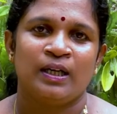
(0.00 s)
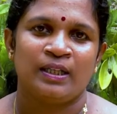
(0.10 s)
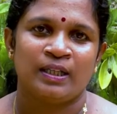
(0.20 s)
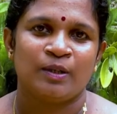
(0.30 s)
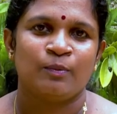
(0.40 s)

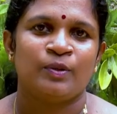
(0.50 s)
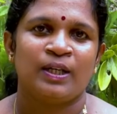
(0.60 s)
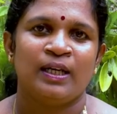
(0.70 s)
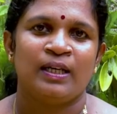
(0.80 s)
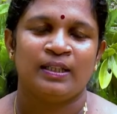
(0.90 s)
அதற்கு
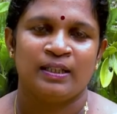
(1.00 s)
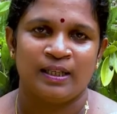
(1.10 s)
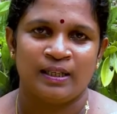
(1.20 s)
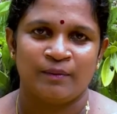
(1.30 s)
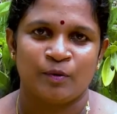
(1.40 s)
முதல் இந்த
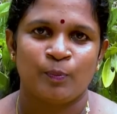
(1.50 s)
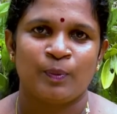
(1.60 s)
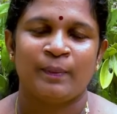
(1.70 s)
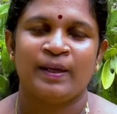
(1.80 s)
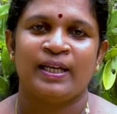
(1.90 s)

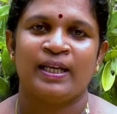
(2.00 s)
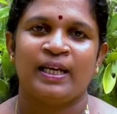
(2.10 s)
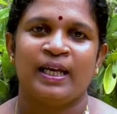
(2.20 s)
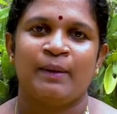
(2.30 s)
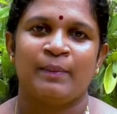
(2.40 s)

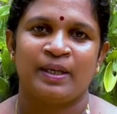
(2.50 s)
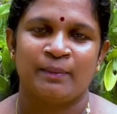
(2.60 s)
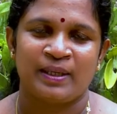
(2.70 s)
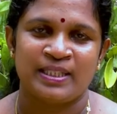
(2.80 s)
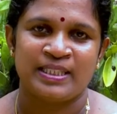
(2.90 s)
குப்பமேனியில் மற்ற
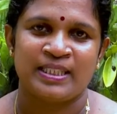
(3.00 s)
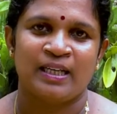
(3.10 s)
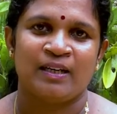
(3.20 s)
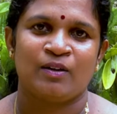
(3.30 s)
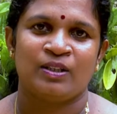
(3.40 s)

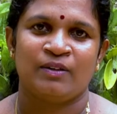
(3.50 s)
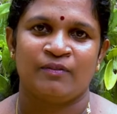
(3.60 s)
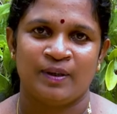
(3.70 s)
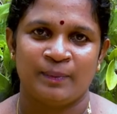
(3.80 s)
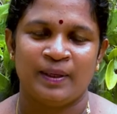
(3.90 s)
மஞ்சள் கொஞ்சம்
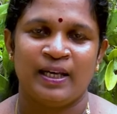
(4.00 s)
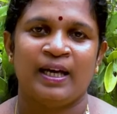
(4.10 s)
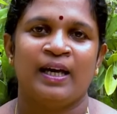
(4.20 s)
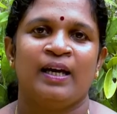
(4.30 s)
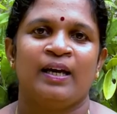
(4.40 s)
வேப்பிலை
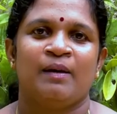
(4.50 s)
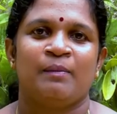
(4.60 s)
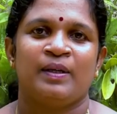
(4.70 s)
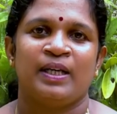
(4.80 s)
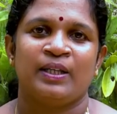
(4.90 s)

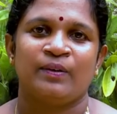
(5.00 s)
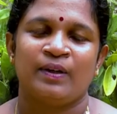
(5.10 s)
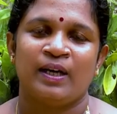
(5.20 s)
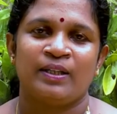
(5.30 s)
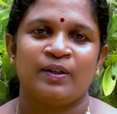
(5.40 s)
மற்ற
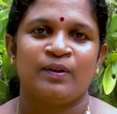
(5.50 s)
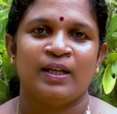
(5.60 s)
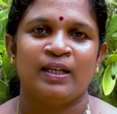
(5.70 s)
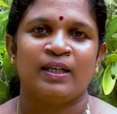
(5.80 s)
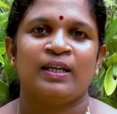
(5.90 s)
அதோட
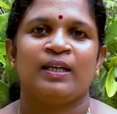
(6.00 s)
அதனுடன்